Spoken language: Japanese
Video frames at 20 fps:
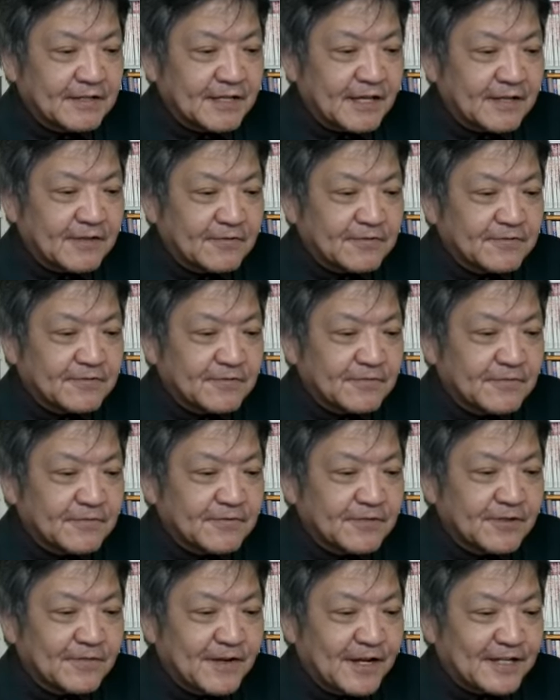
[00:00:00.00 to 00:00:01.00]
結局この
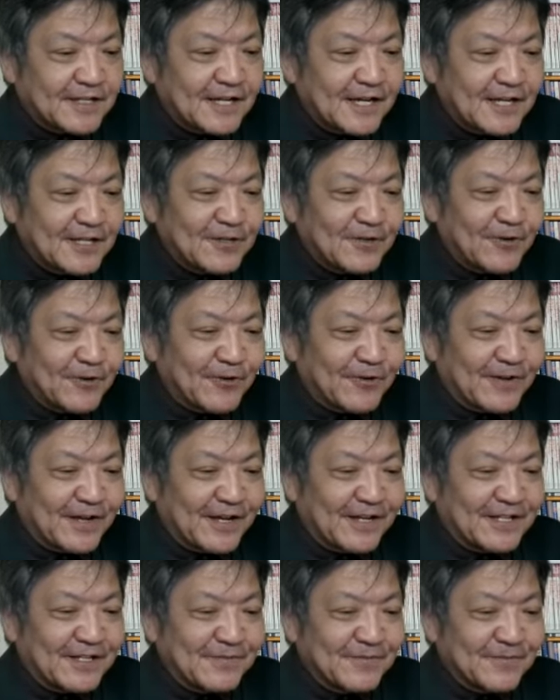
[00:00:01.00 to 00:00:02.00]
国は大統領
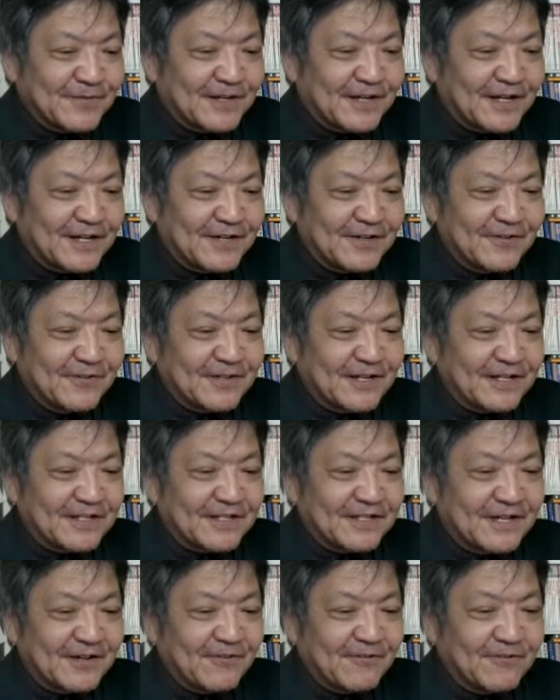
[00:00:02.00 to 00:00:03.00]
や一部の官僚た
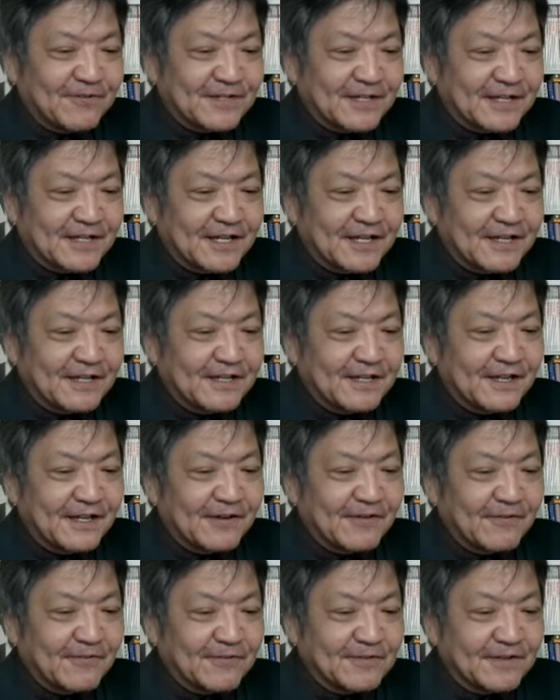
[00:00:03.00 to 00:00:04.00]
ちが大きな権
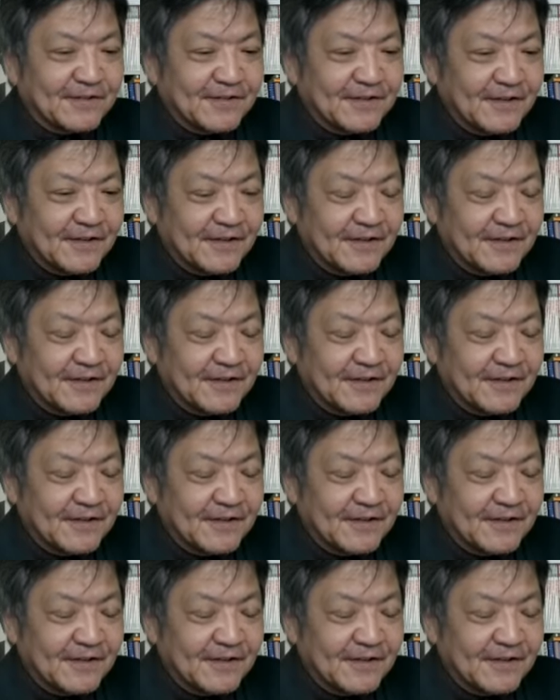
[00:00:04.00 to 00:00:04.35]
限を握